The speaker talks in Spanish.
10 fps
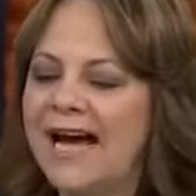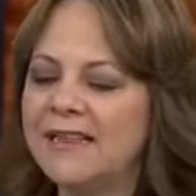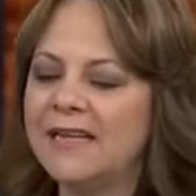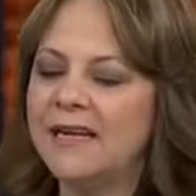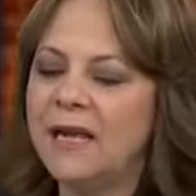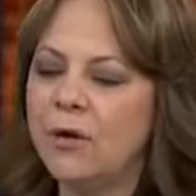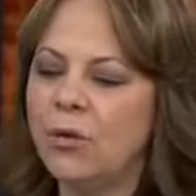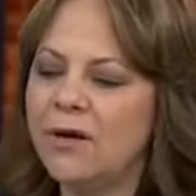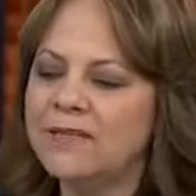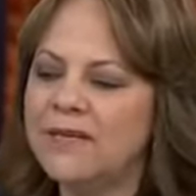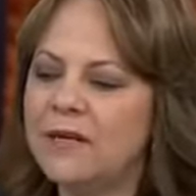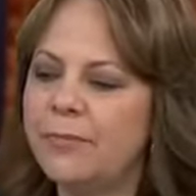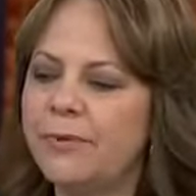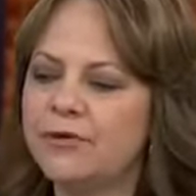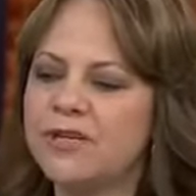a tener una serie de
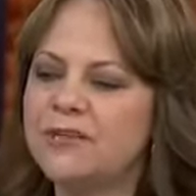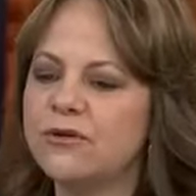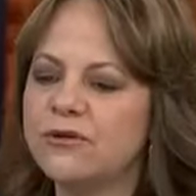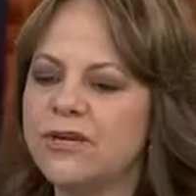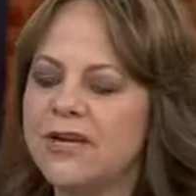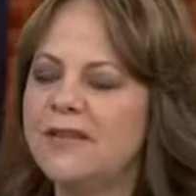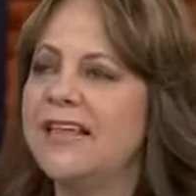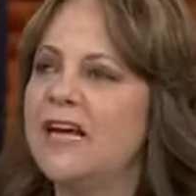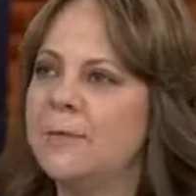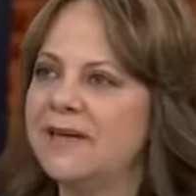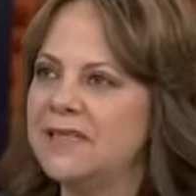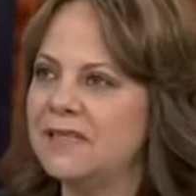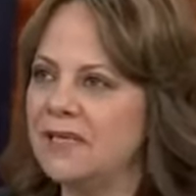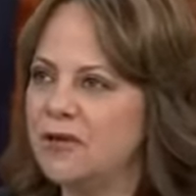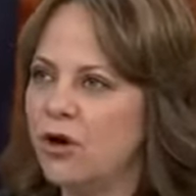procesos de
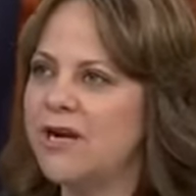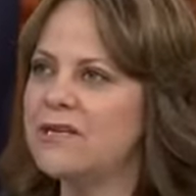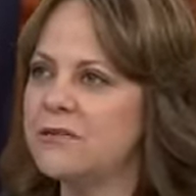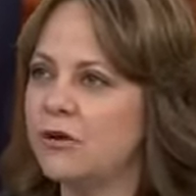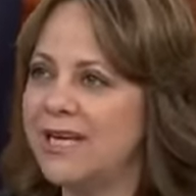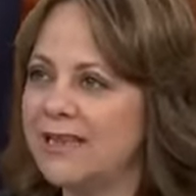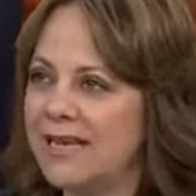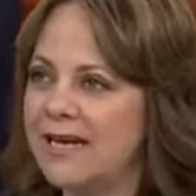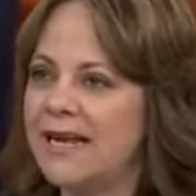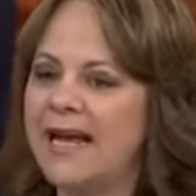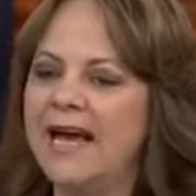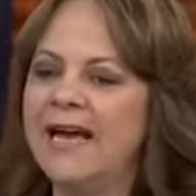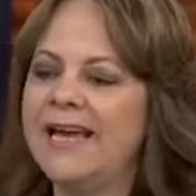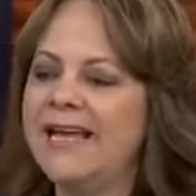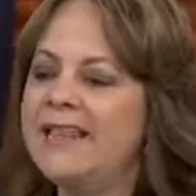capacitación, asesoría técnica
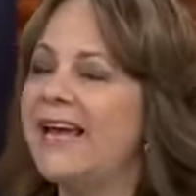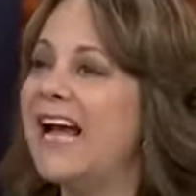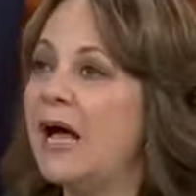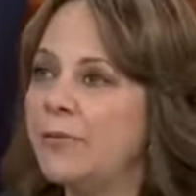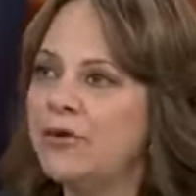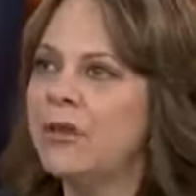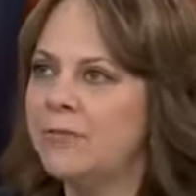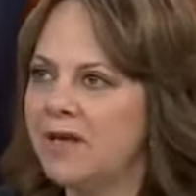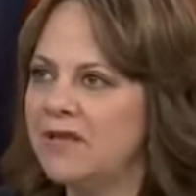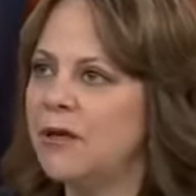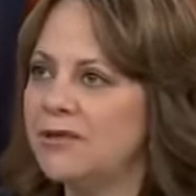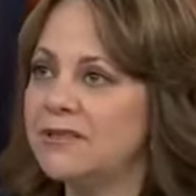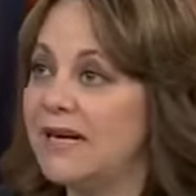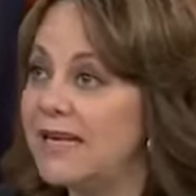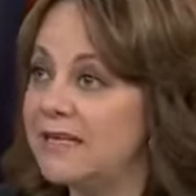y de cambio también de
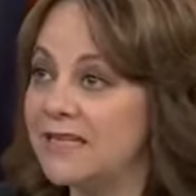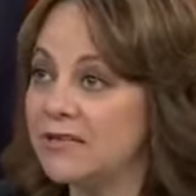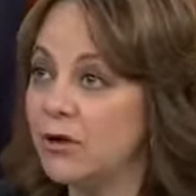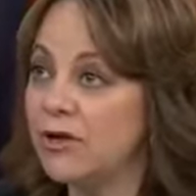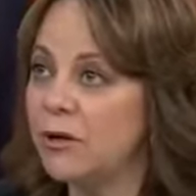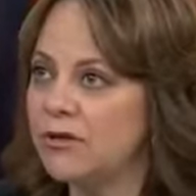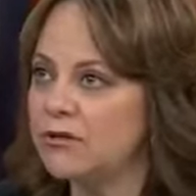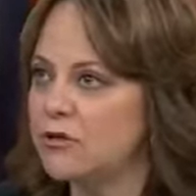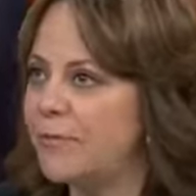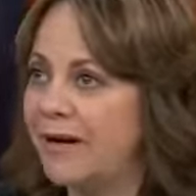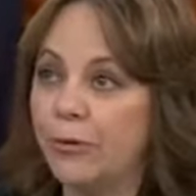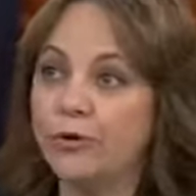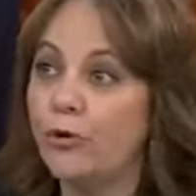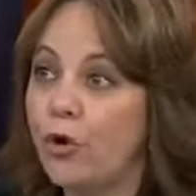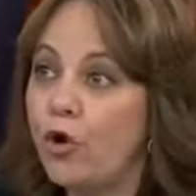nuestra legislación y nuestros
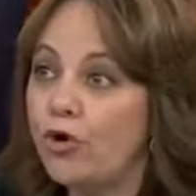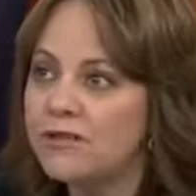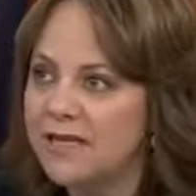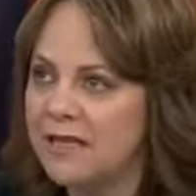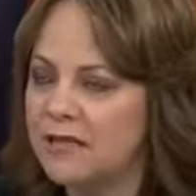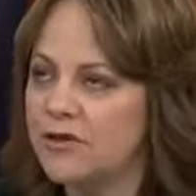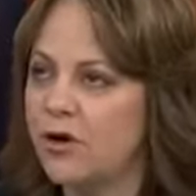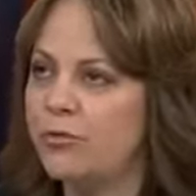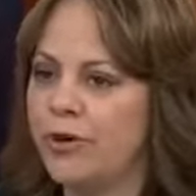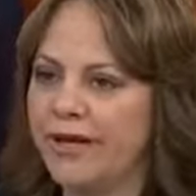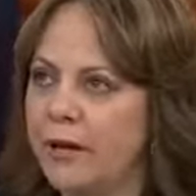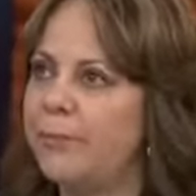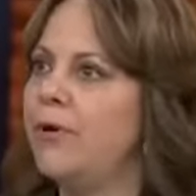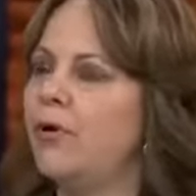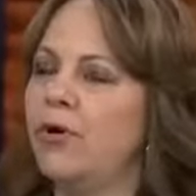protocolos de atención, por
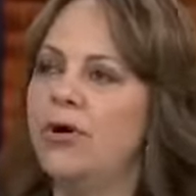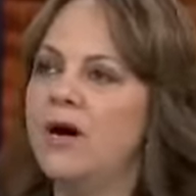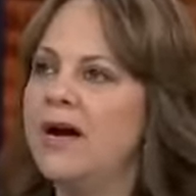ejemplo,